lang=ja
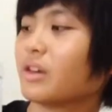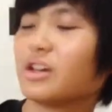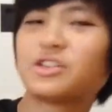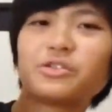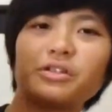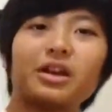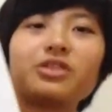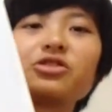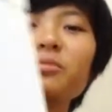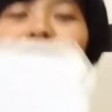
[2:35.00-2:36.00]
一応ね、
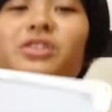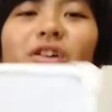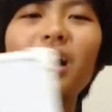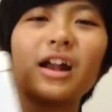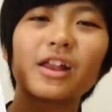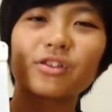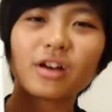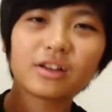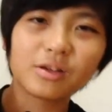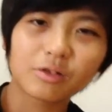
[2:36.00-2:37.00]
ちょっと目とか鼻と
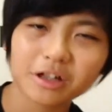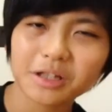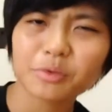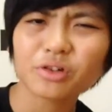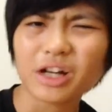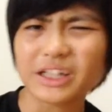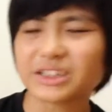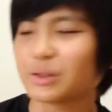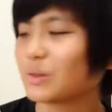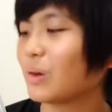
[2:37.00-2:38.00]
かね、余計なもの描い
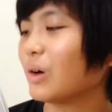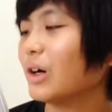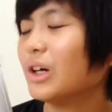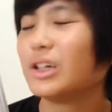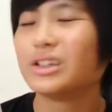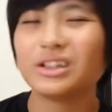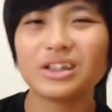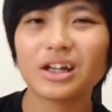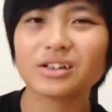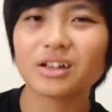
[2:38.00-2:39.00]
ちゃうと、似
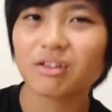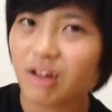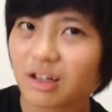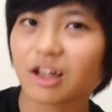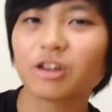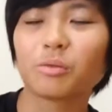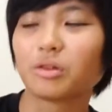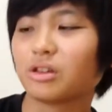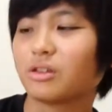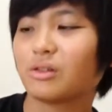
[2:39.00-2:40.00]
なくなるかなと思っ
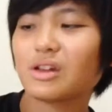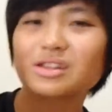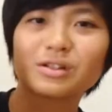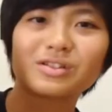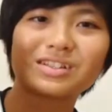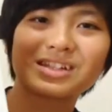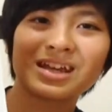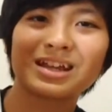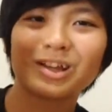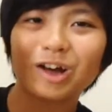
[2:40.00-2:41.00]
て、とりあえず
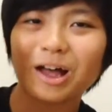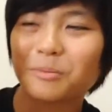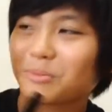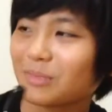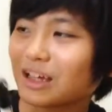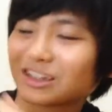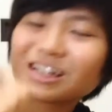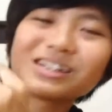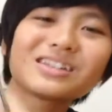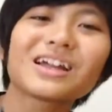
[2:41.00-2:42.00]
口とか、あ
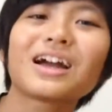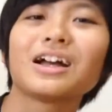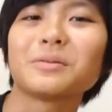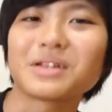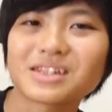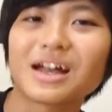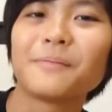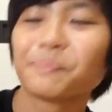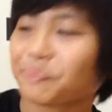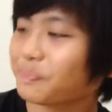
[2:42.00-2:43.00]
形だけ描きました。
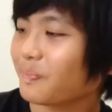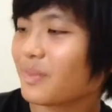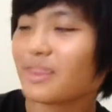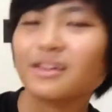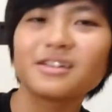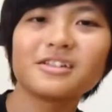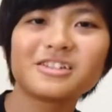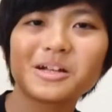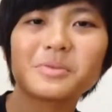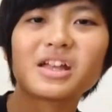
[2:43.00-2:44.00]

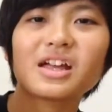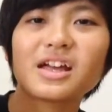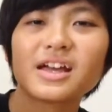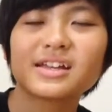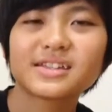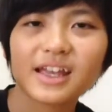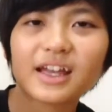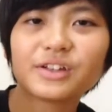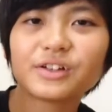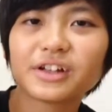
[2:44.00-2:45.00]
ちなみに、正
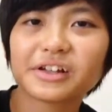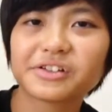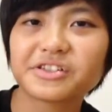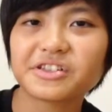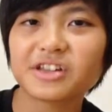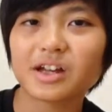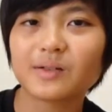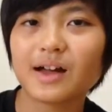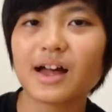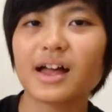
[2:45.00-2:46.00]
解のクレヨンしんちゃん
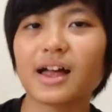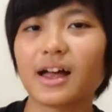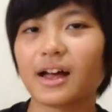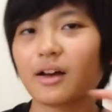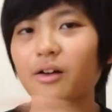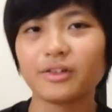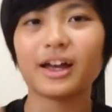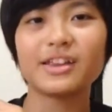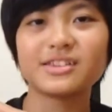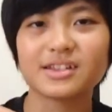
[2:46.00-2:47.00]
は、こんな
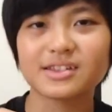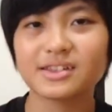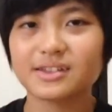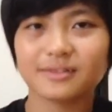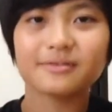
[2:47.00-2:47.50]
感じです。